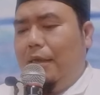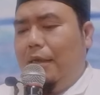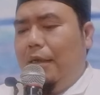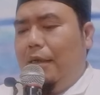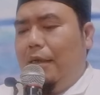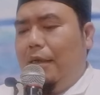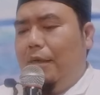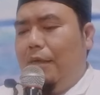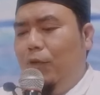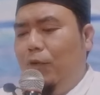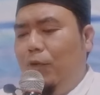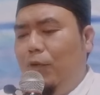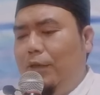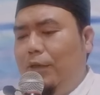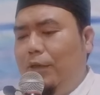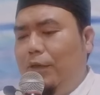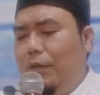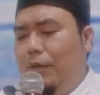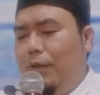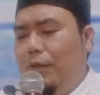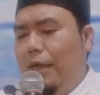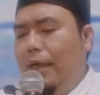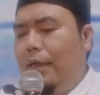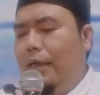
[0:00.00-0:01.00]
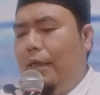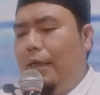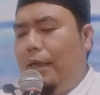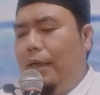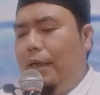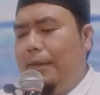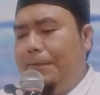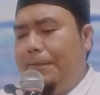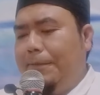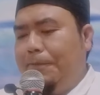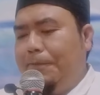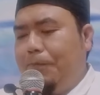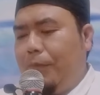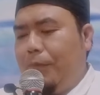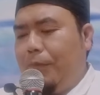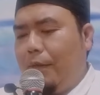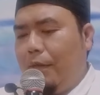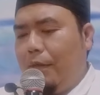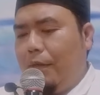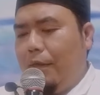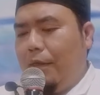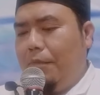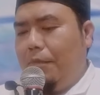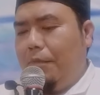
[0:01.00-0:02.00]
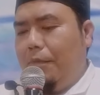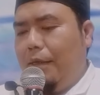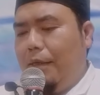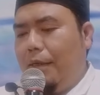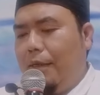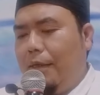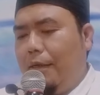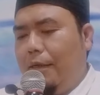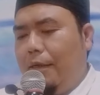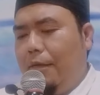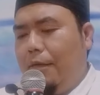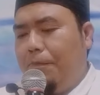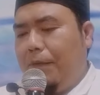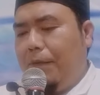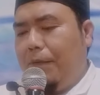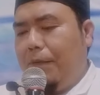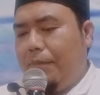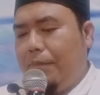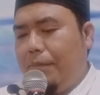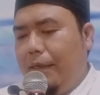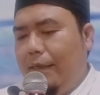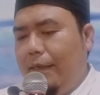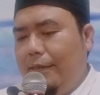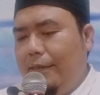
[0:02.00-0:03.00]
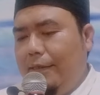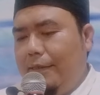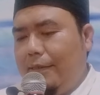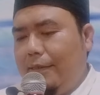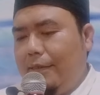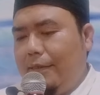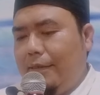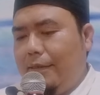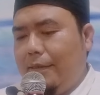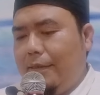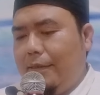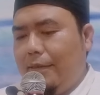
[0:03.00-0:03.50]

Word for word: kemudian juga yang nomor 14